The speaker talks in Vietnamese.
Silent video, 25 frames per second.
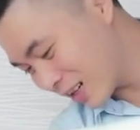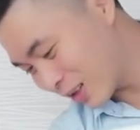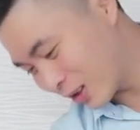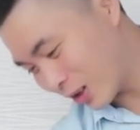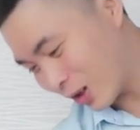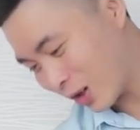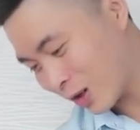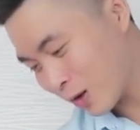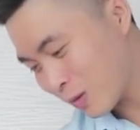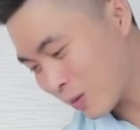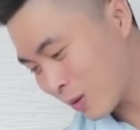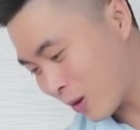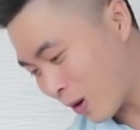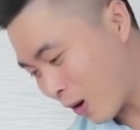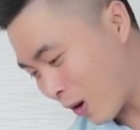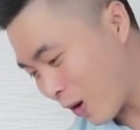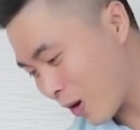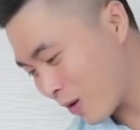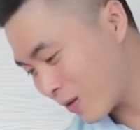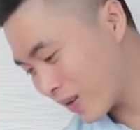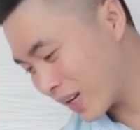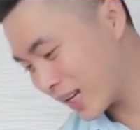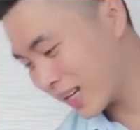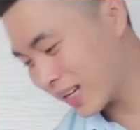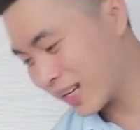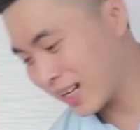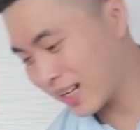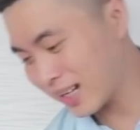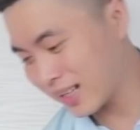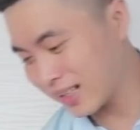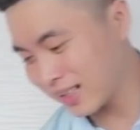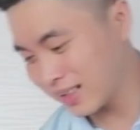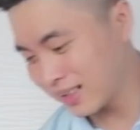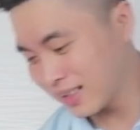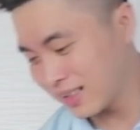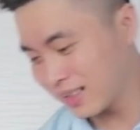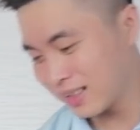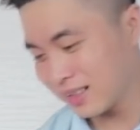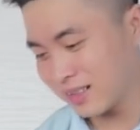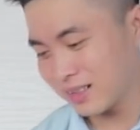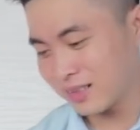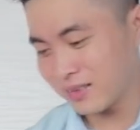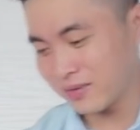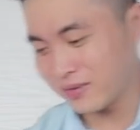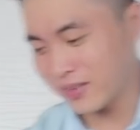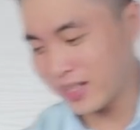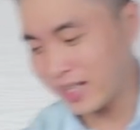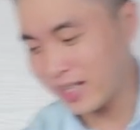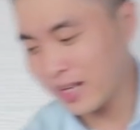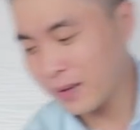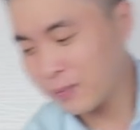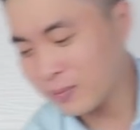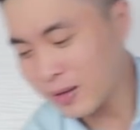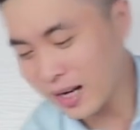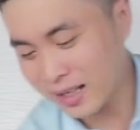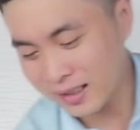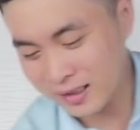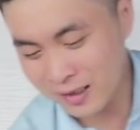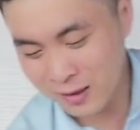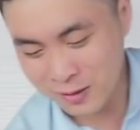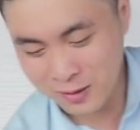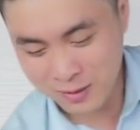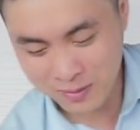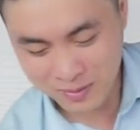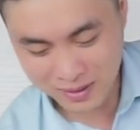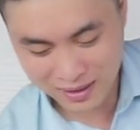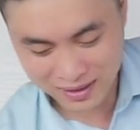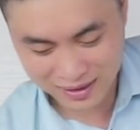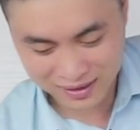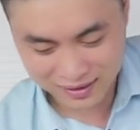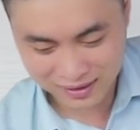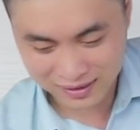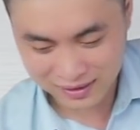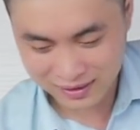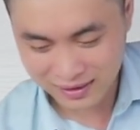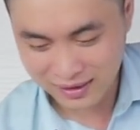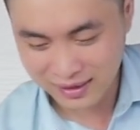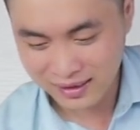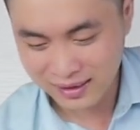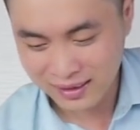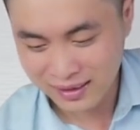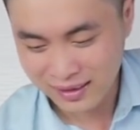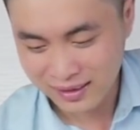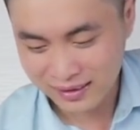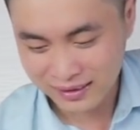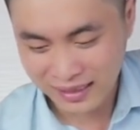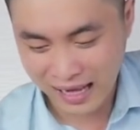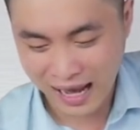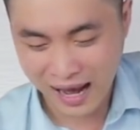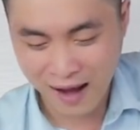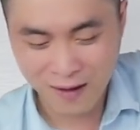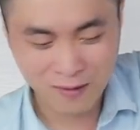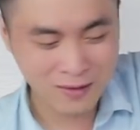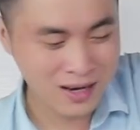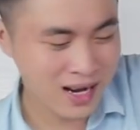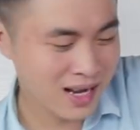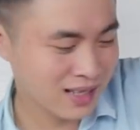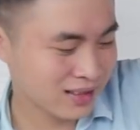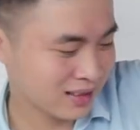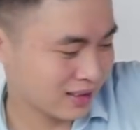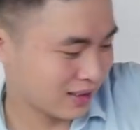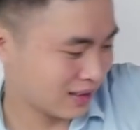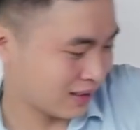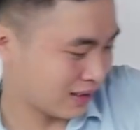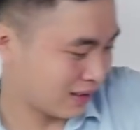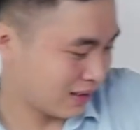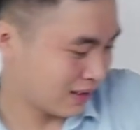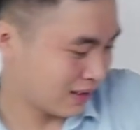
nó không khó về à, về lắp đặt đâu nhưng mà tháo ra này